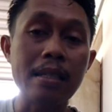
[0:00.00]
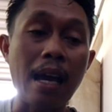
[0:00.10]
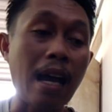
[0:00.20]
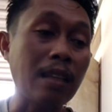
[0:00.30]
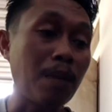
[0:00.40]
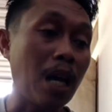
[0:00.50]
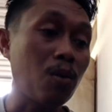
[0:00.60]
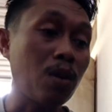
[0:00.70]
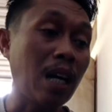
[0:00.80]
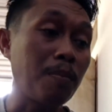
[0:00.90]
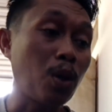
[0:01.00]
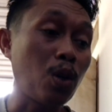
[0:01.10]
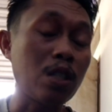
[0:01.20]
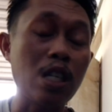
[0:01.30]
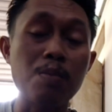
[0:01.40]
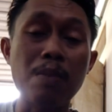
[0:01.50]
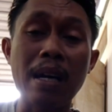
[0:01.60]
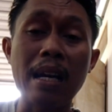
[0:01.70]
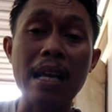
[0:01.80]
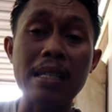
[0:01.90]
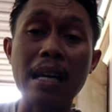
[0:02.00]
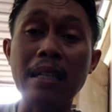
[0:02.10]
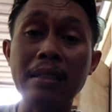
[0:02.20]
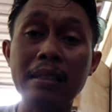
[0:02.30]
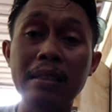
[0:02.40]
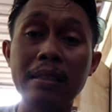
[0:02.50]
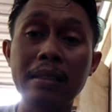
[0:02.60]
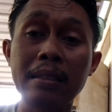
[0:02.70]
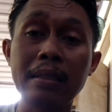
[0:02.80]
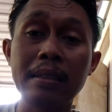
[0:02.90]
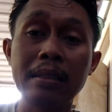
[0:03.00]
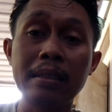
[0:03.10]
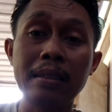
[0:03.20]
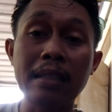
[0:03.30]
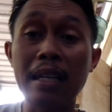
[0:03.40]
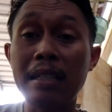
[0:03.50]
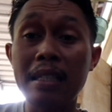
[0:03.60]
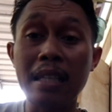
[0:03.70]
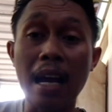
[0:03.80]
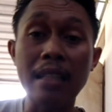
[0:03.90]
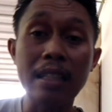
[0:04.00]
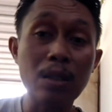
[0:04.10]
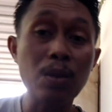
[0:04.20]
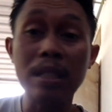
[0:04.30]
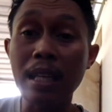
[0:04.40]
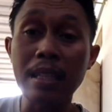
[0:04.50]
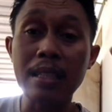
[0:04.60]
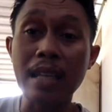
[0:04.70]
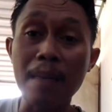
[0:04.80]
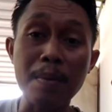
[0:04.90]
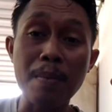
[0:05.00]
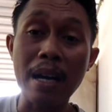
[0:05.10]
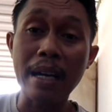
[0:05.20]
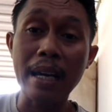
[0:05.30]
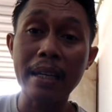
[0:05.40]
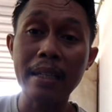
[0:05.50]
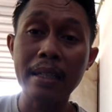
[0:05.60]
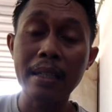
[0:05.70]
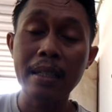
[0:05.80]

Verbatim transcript: saat melakukan proses pengelasan dan di saat itu kita tidak memakai